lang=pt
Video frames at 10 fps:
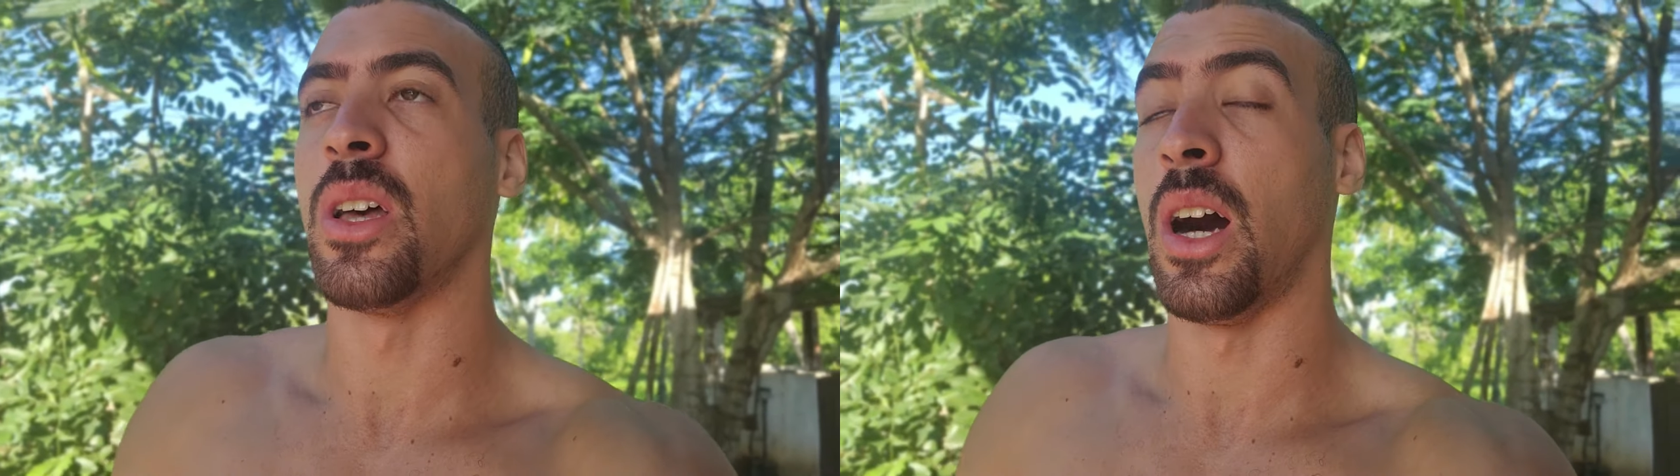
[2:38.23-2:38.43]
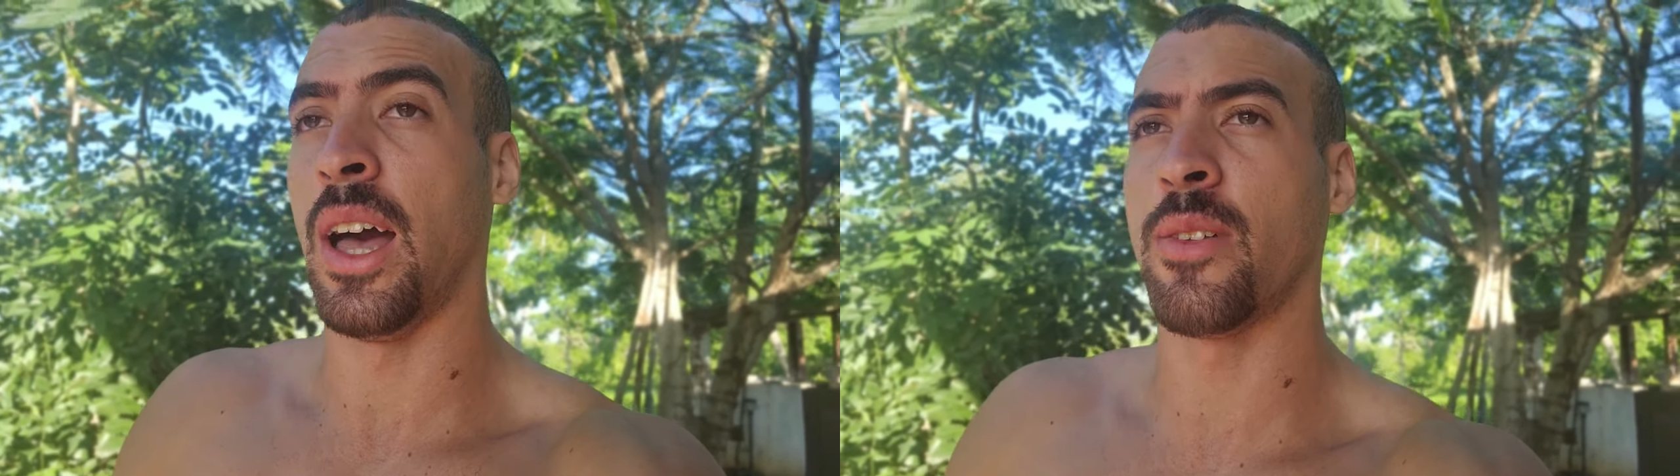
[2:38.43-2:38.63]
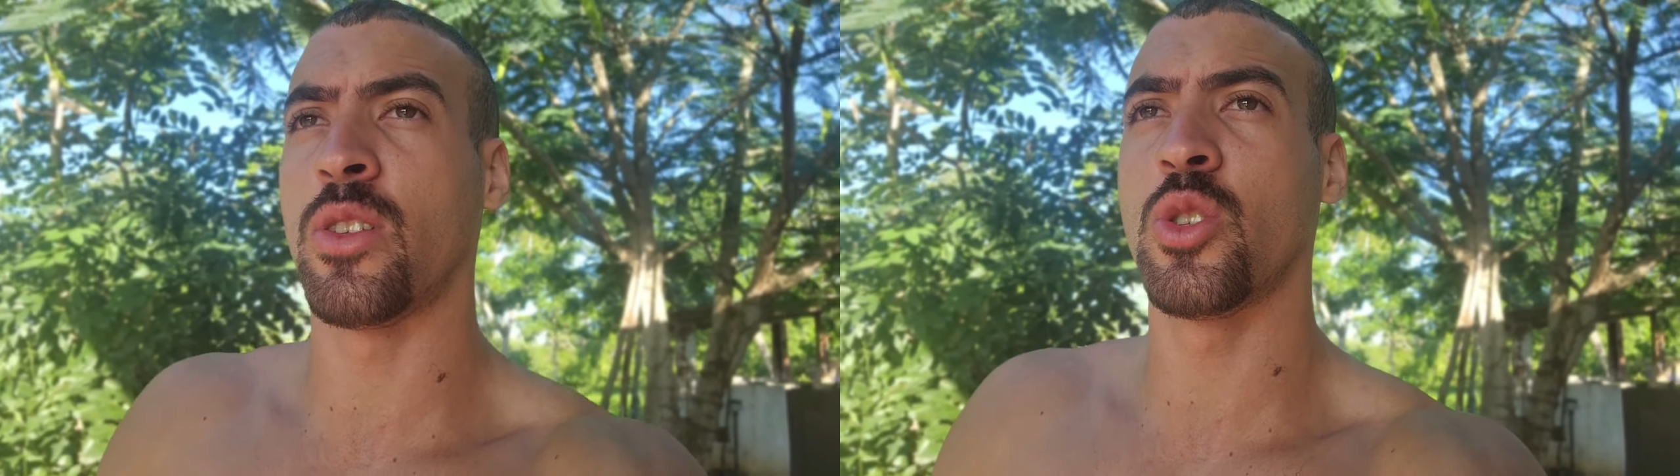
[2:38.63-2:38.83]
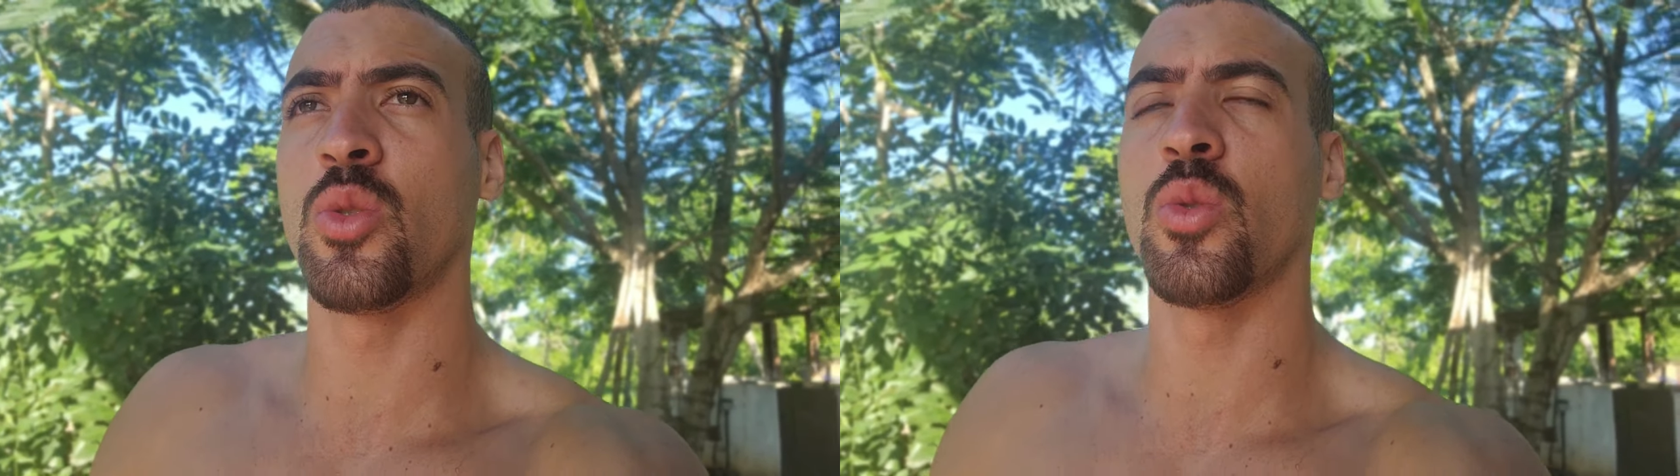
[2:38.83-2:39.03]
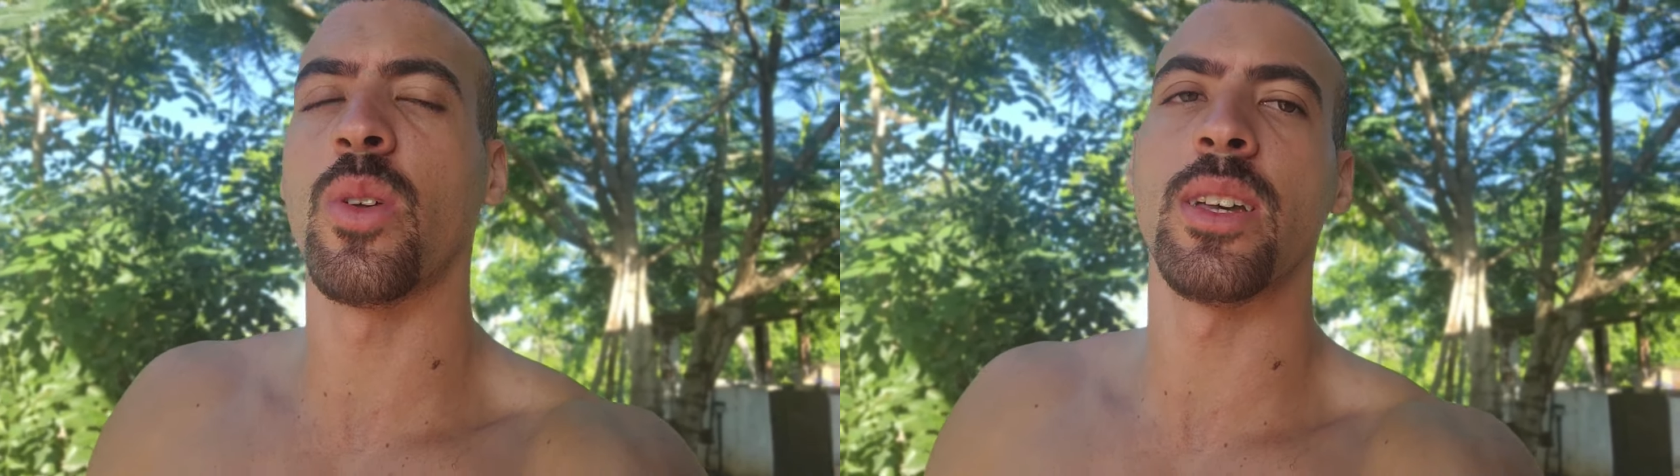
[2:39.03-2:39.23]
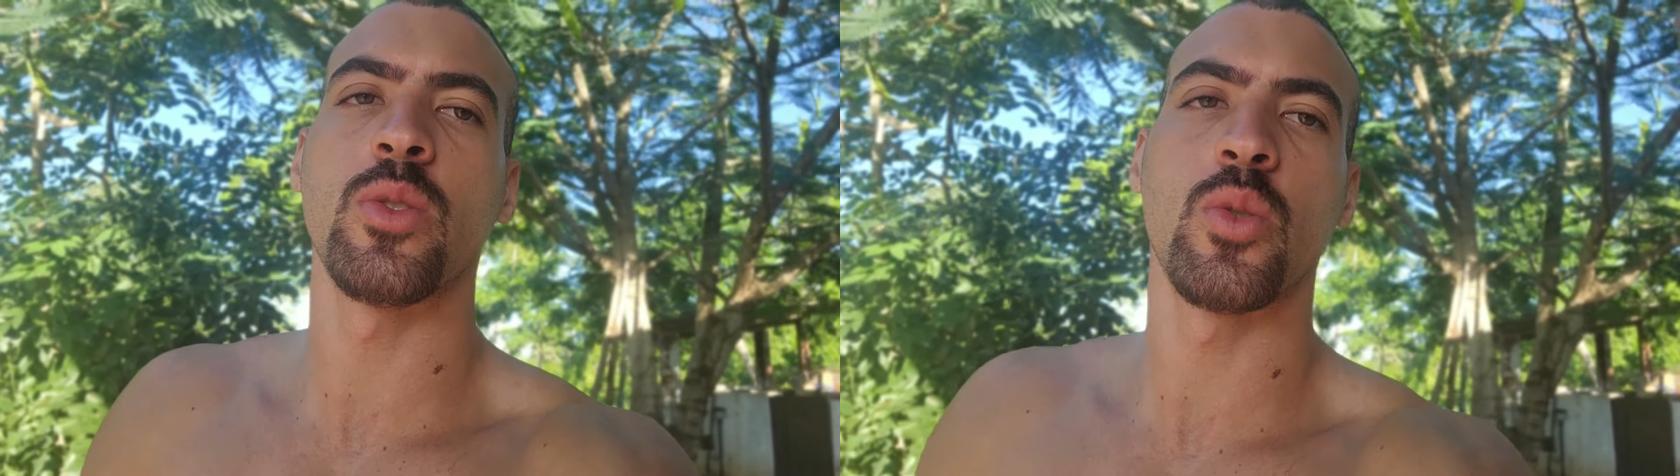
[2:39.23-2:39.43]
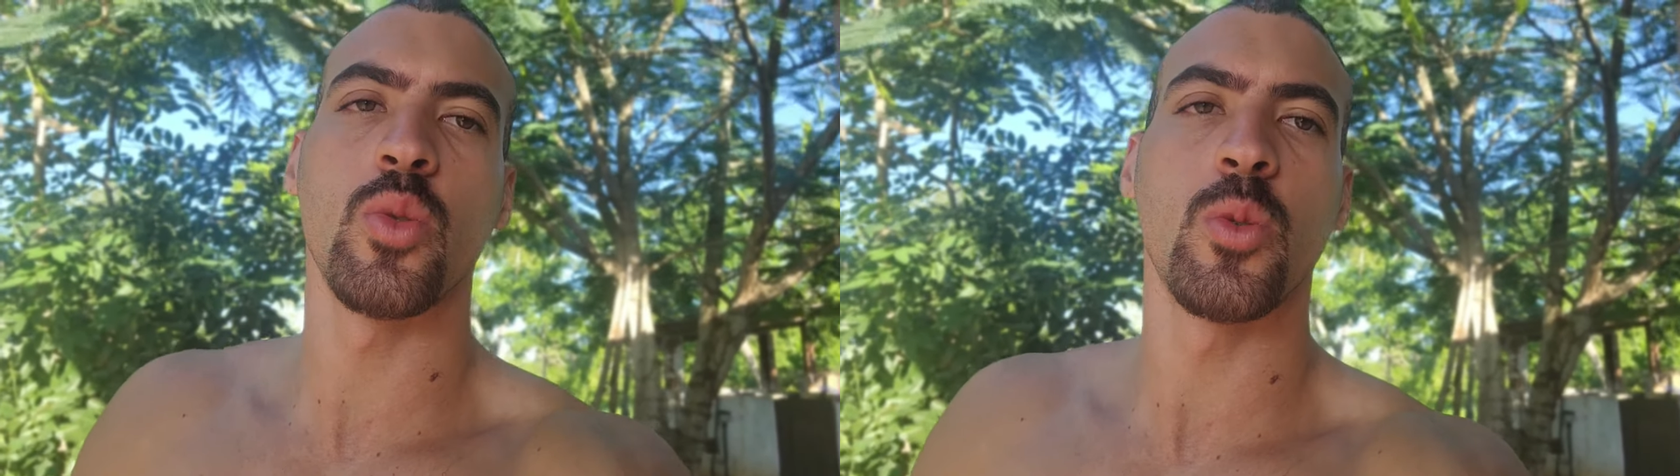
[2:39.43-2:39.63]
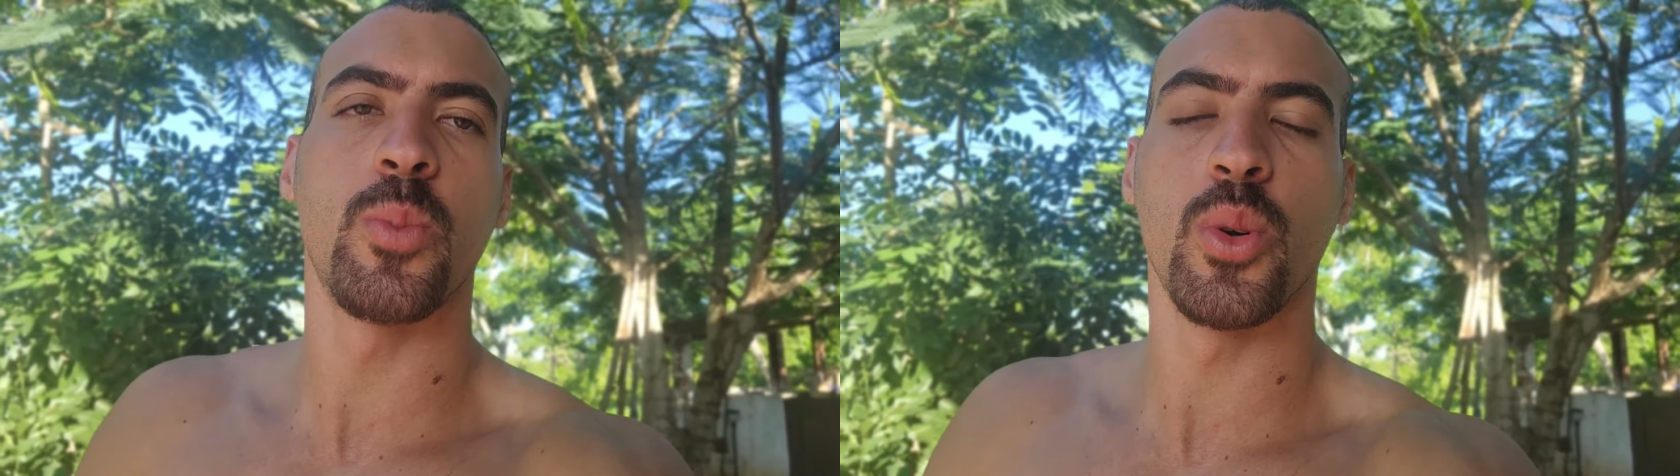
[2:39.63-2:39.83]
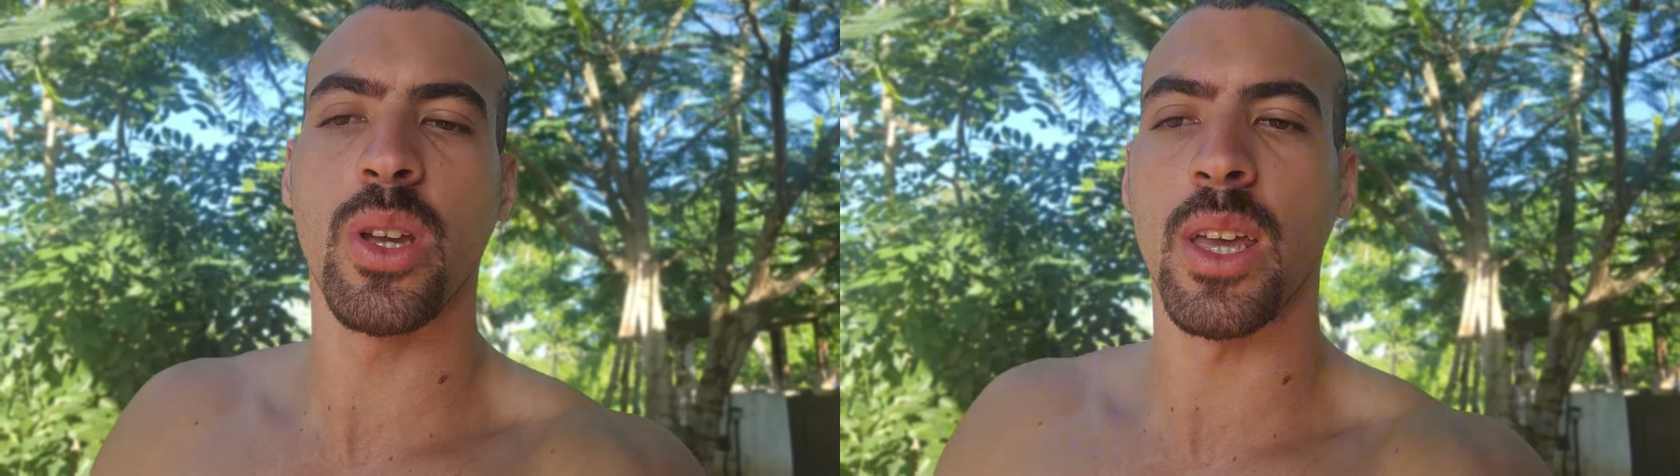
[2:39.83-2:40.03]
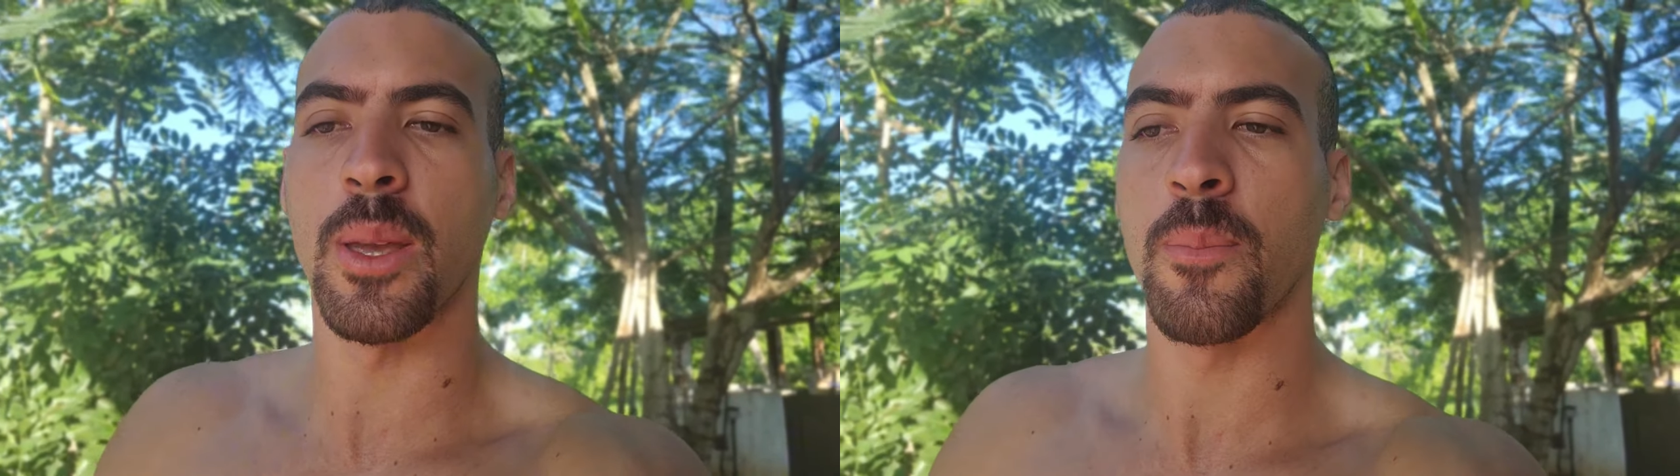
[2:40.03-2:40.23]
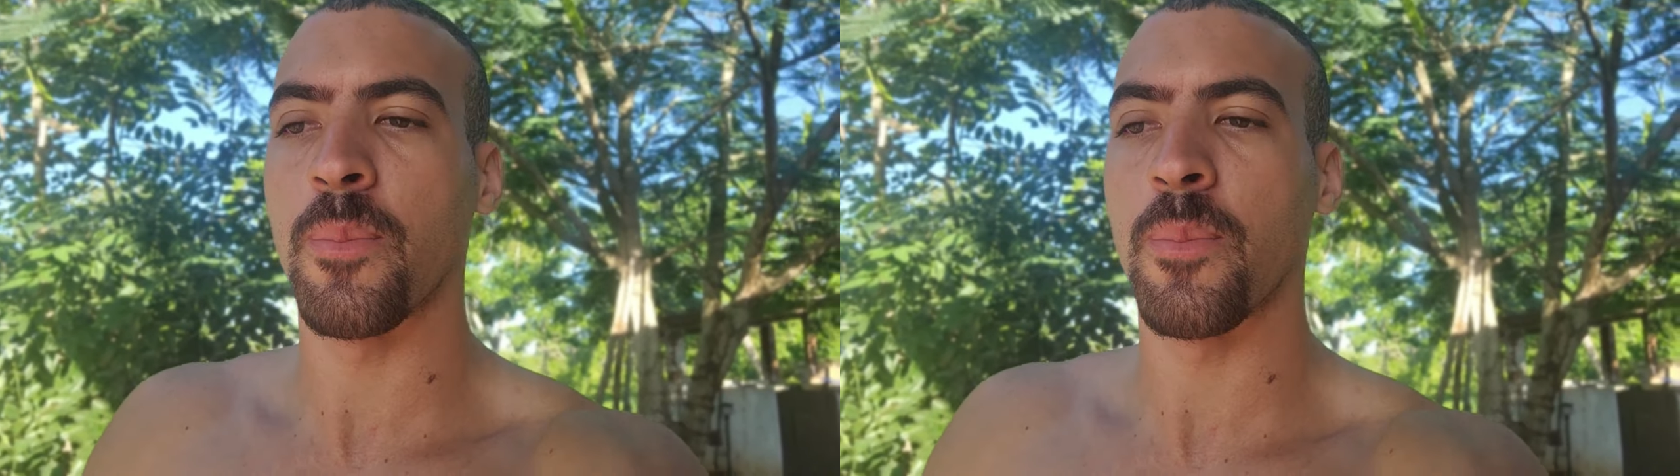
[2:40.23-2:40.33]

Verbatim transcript: Ah, isso tudo é isso tudo, por quê?